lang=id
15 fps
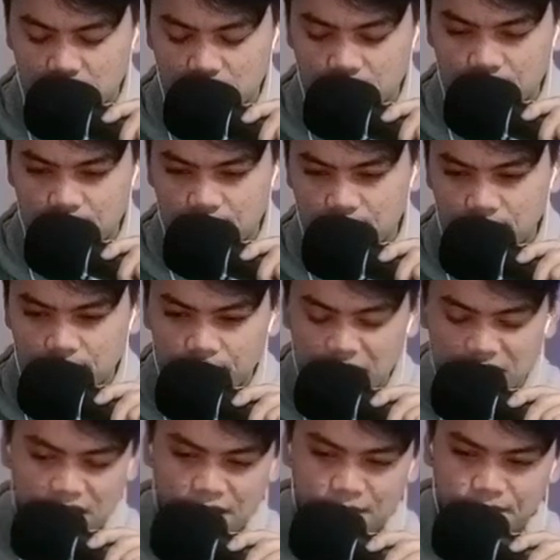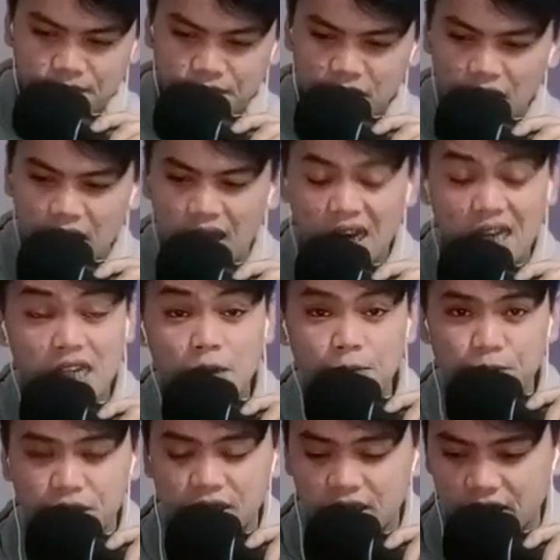maksimal macam
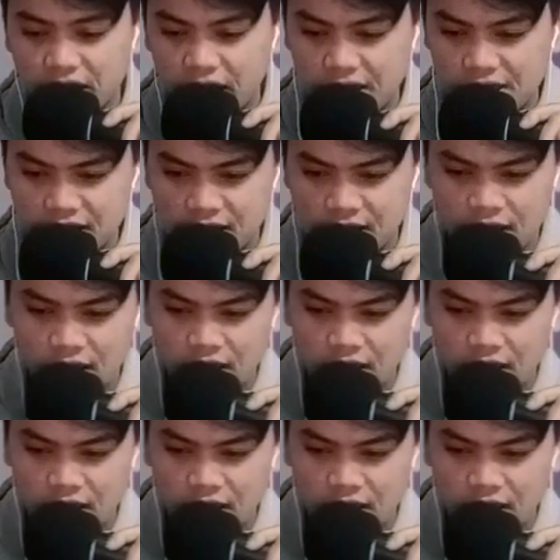helikopter guys.